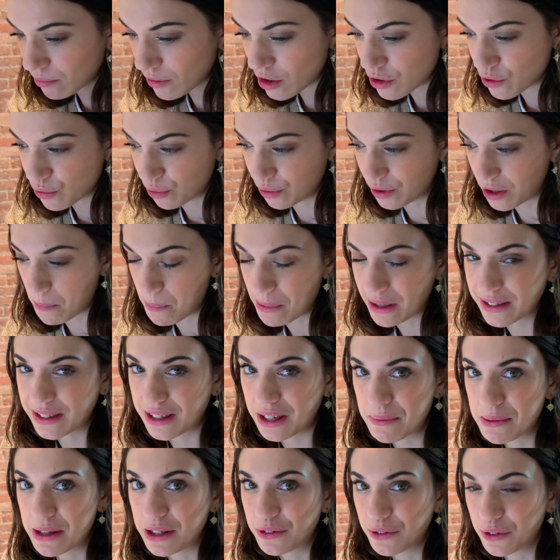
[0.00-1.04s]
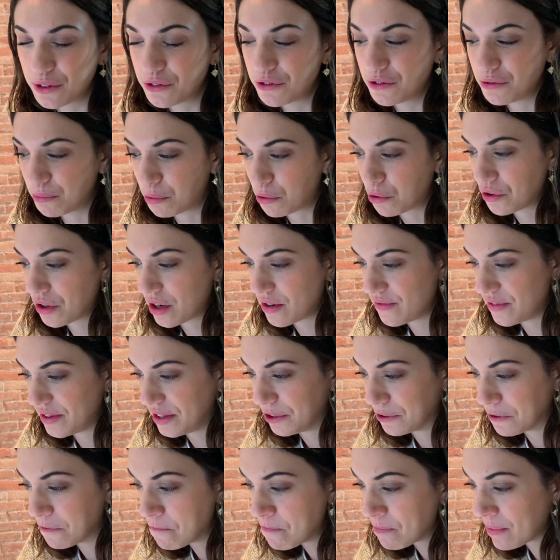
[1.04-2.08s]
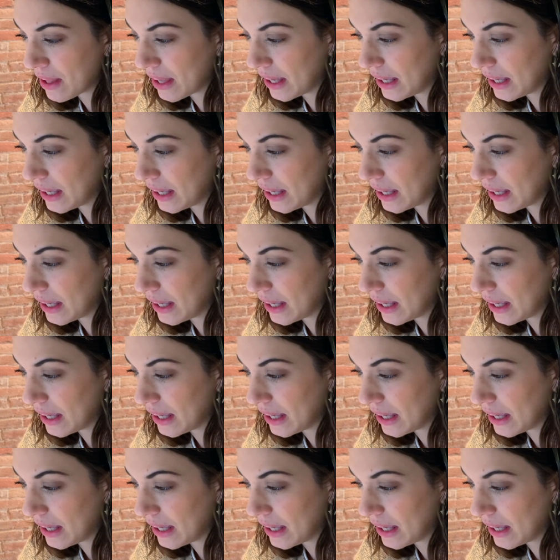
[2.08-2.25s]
Je vous en parle très bientôt dans une prochaine vidéo.